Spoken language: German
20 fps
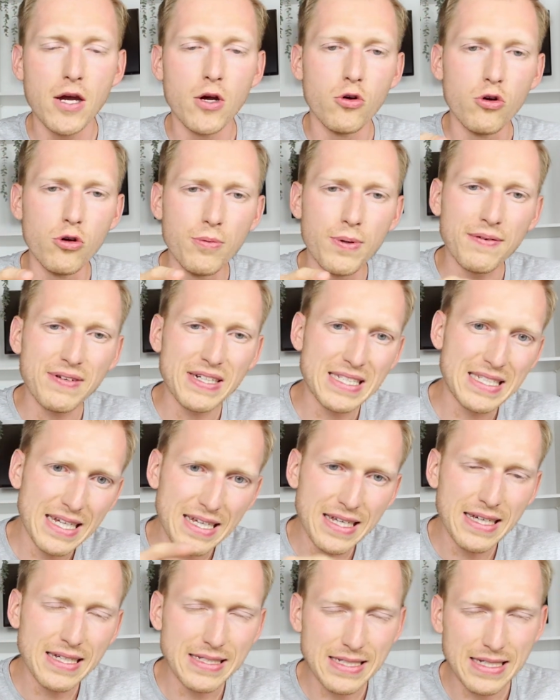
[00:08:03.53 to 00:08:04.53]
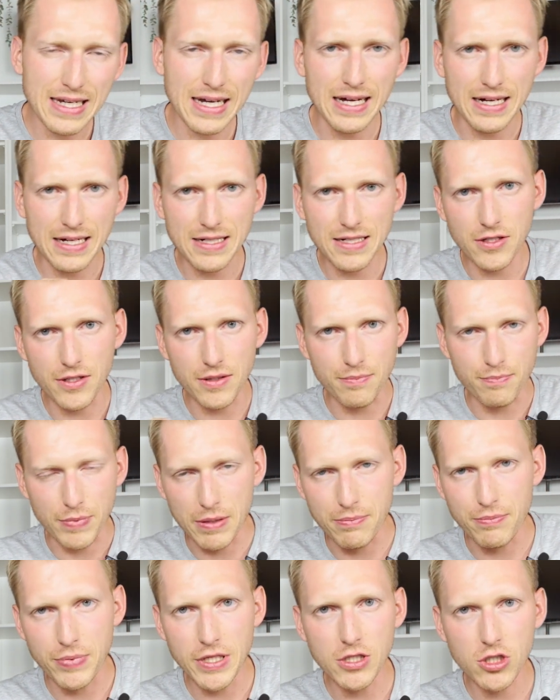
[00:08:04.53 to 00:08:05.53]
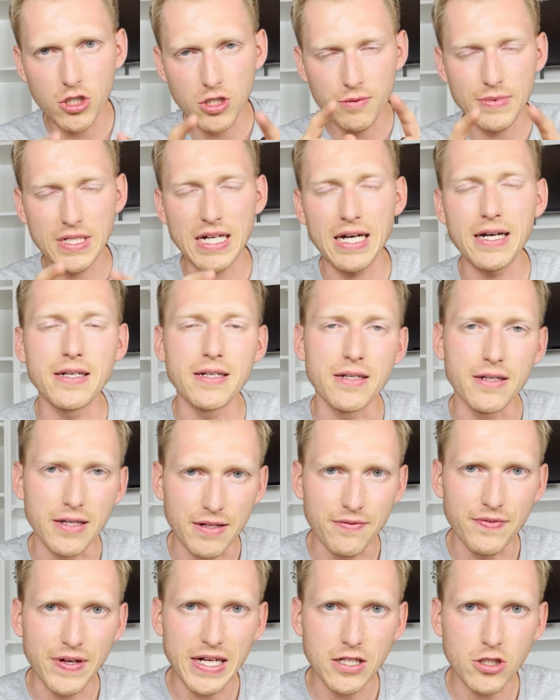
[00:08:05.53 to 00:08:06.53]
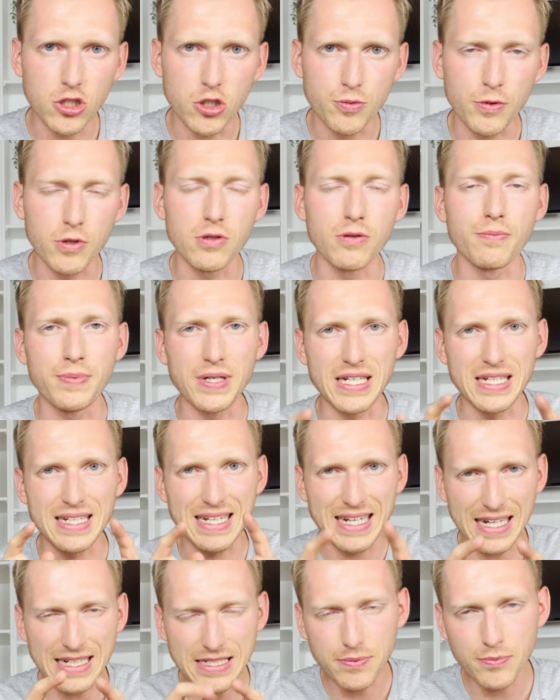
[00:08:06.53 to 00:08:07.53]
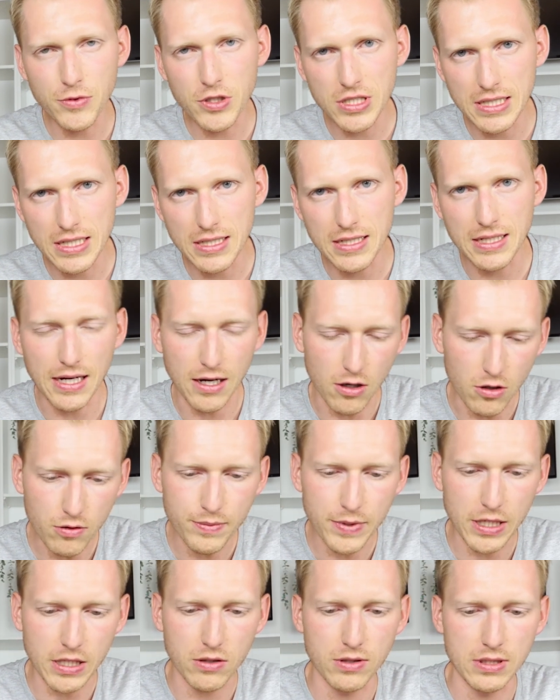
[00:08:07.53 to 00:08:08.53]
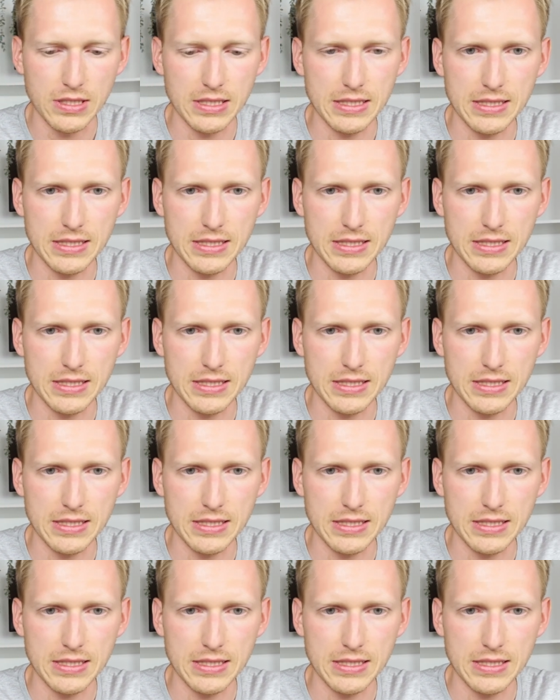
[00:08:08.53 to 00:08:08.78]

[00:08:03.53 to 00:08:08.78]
Über was ich jetzt gerade beim Bildschirmteilen hinweggesprungen bin, das möchte ich dir auch mal kurz